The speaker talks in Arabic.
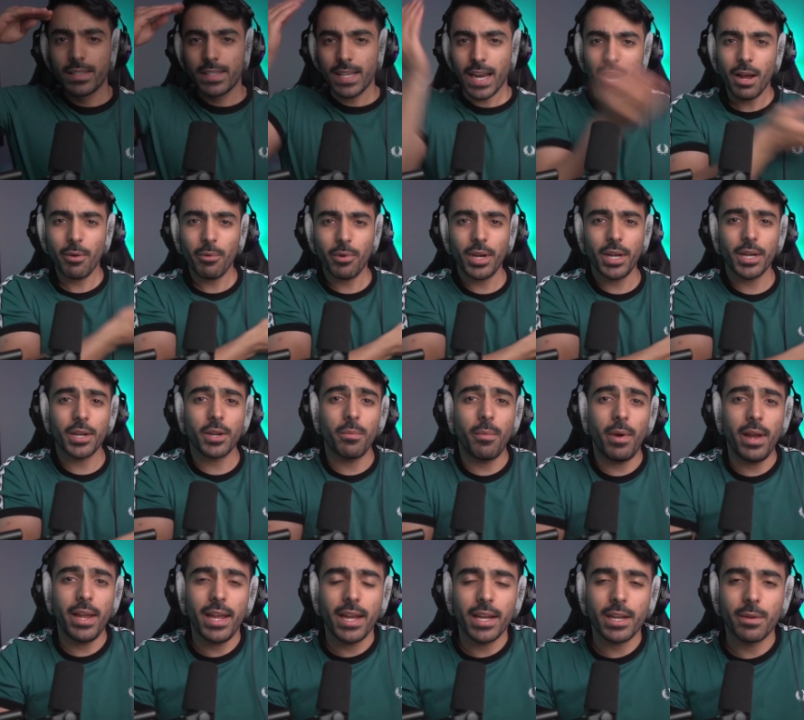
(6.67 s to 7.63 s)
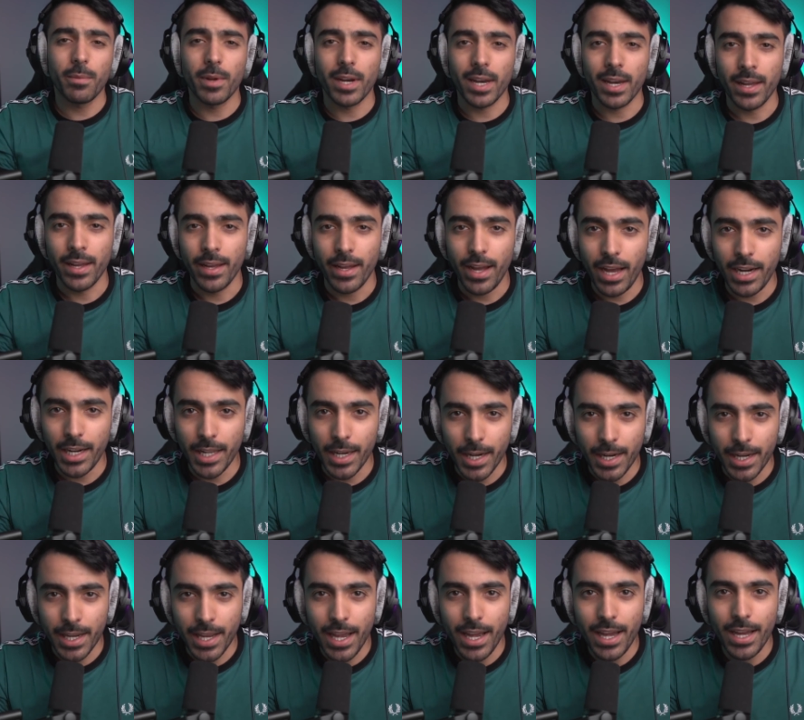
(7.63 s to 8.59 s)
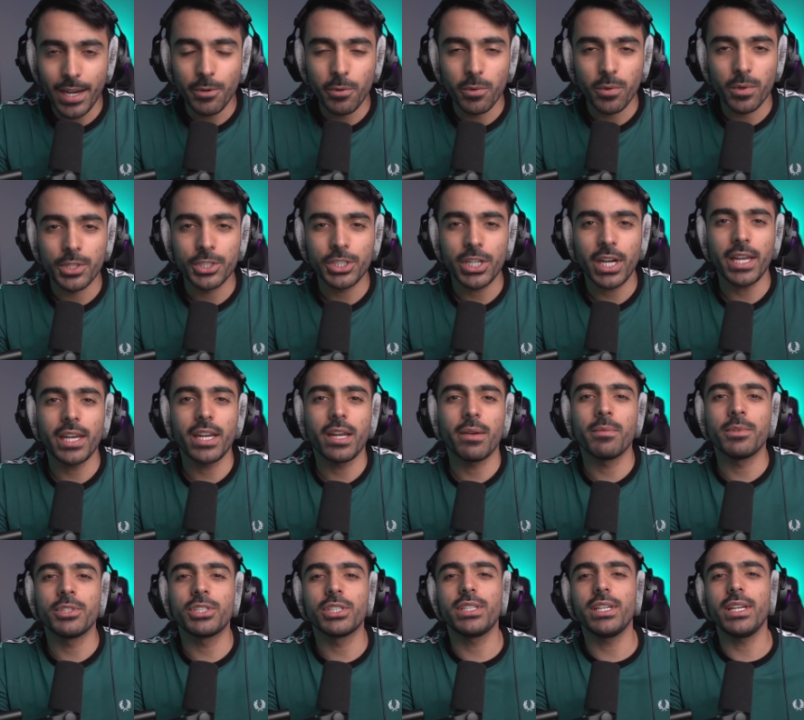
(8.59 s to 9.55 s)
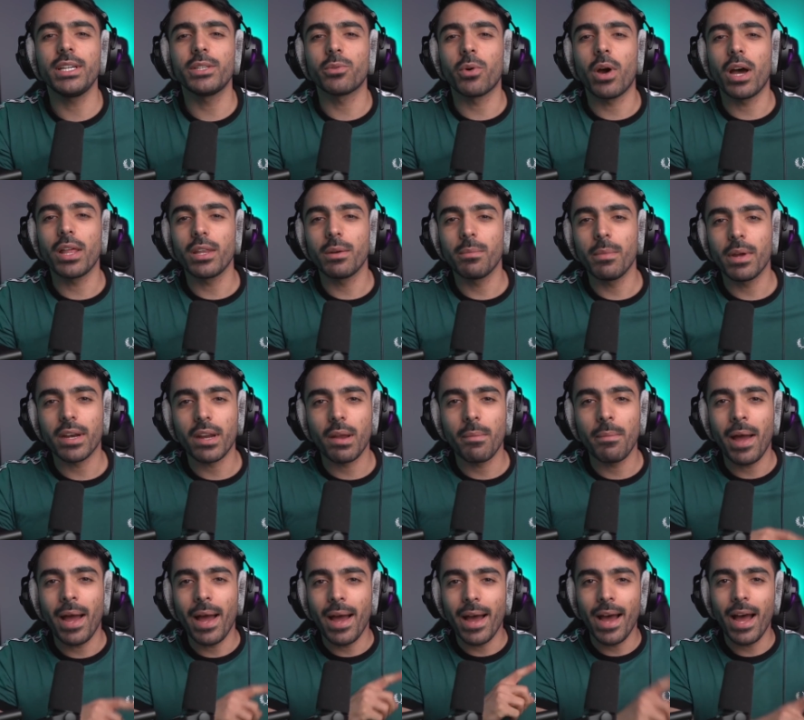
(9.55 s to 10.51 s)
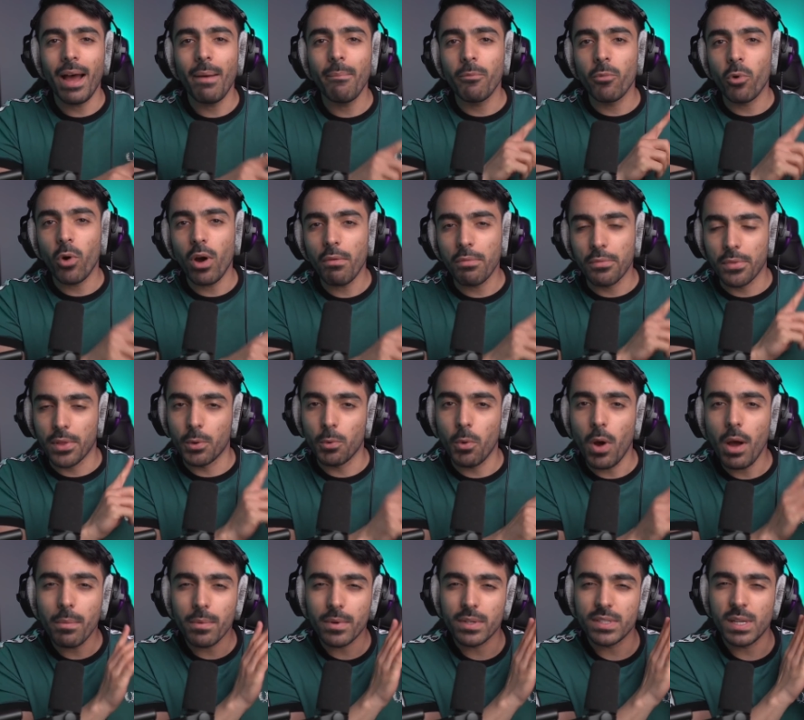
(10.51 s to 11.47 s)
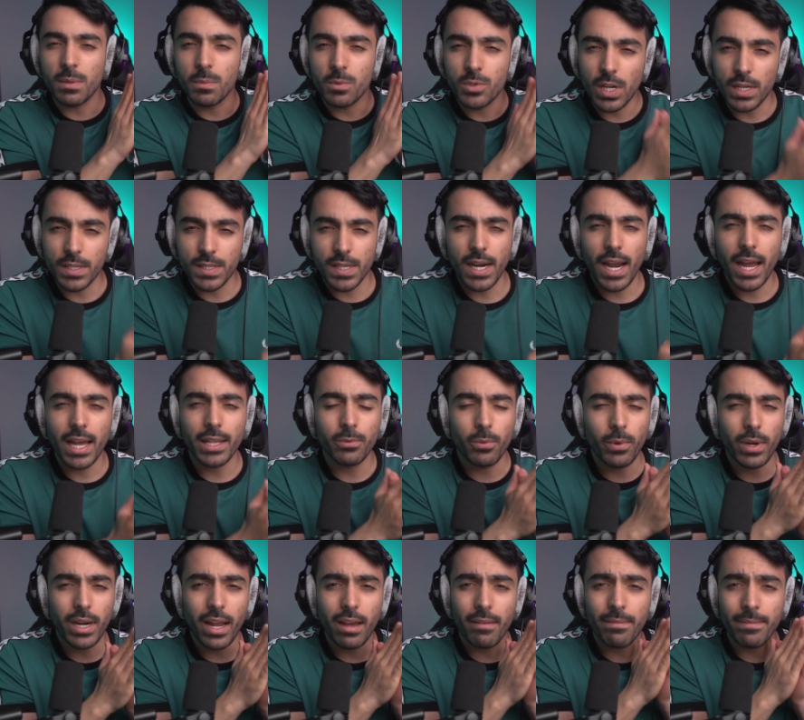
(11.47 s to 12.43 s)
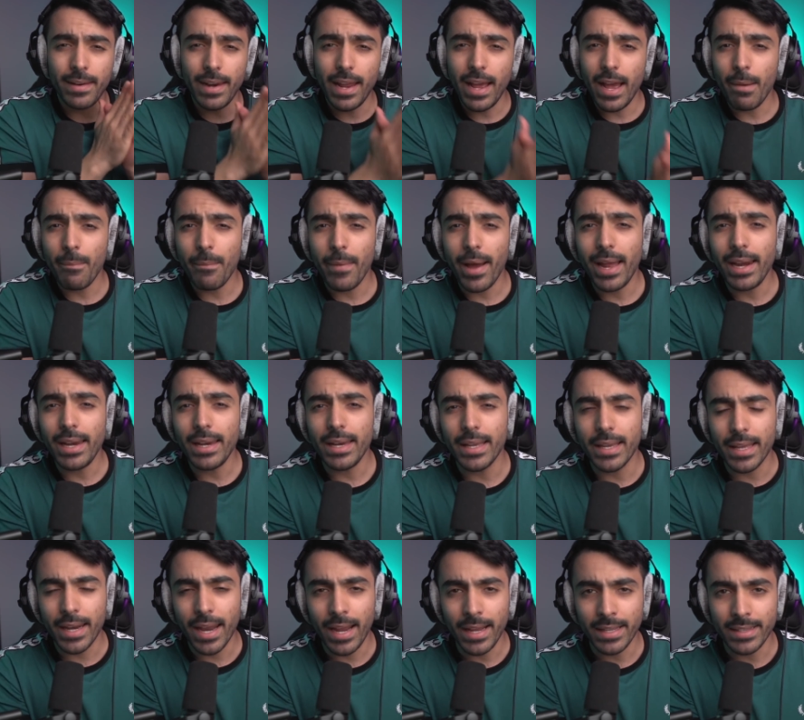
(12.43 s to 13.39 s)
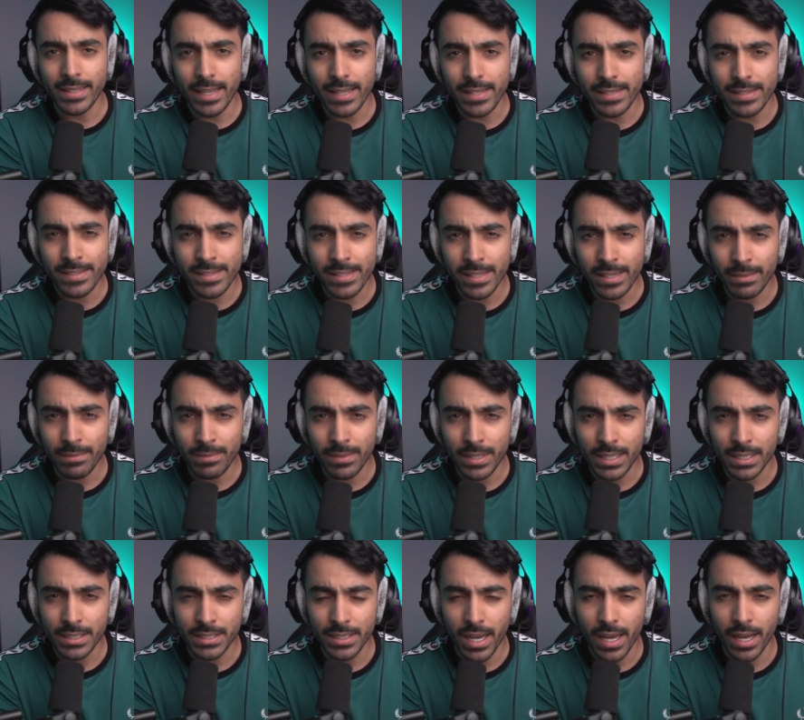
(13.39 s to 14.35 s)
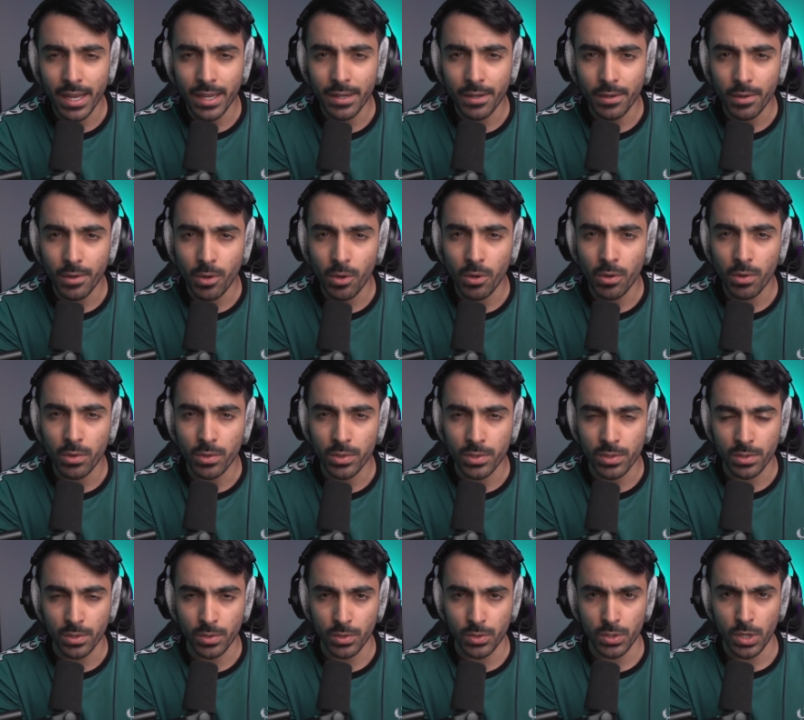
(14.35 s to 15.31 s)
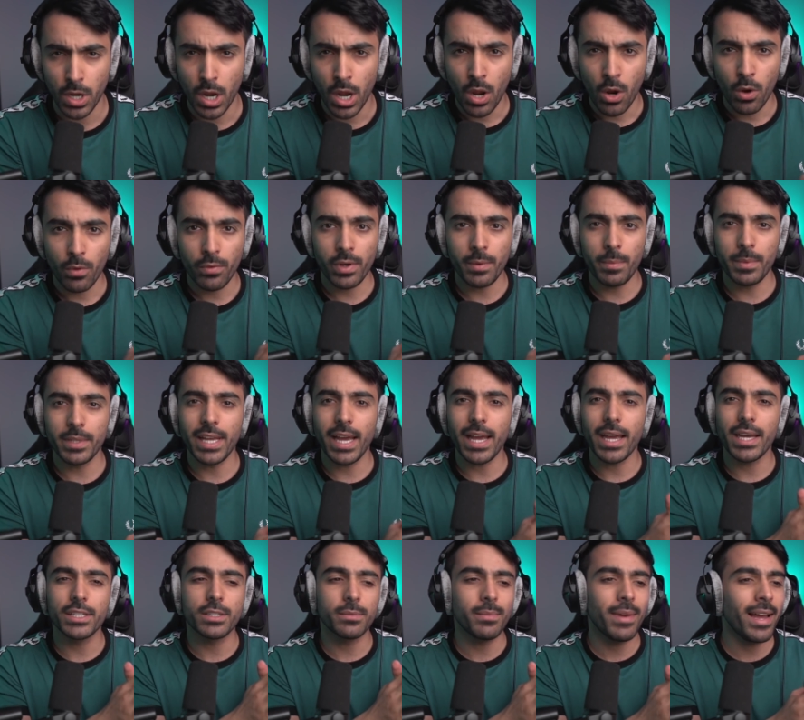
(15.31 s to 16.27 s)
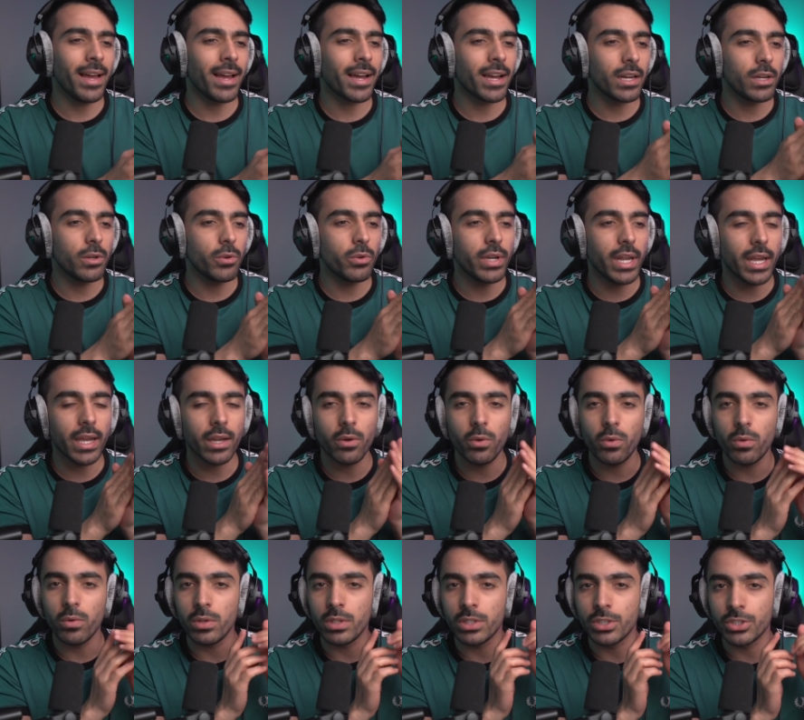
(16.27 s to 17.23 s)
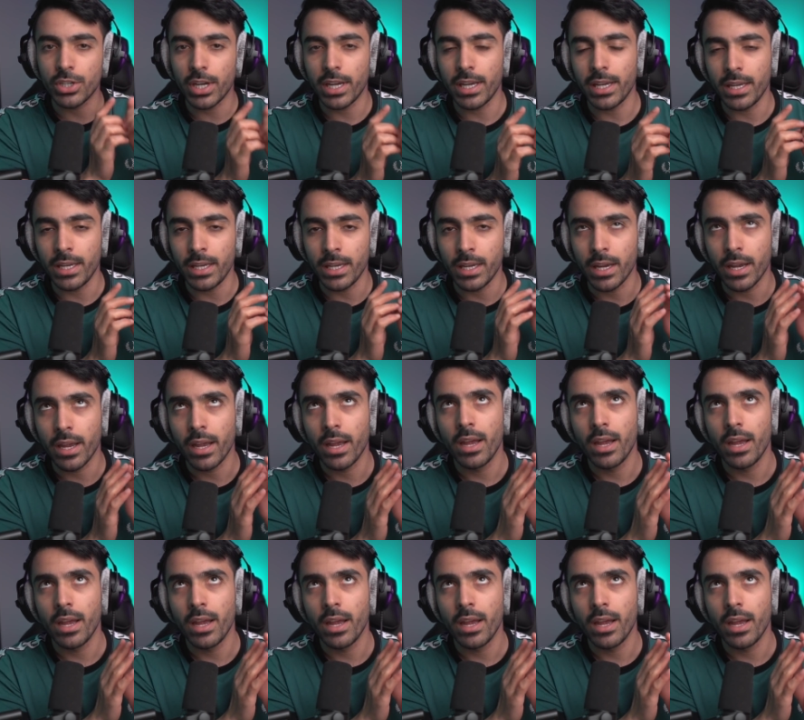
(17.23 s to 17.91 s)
السلام عليكم حياكم الله أنا راكان ورجعنا من جديد وهذه المرة مع أهم وأفضل وأبرز المسلسلات والأفلام اللي راح تنزل في شهر أغسطس وفي البداية يا جماعة خلوني أقول شيء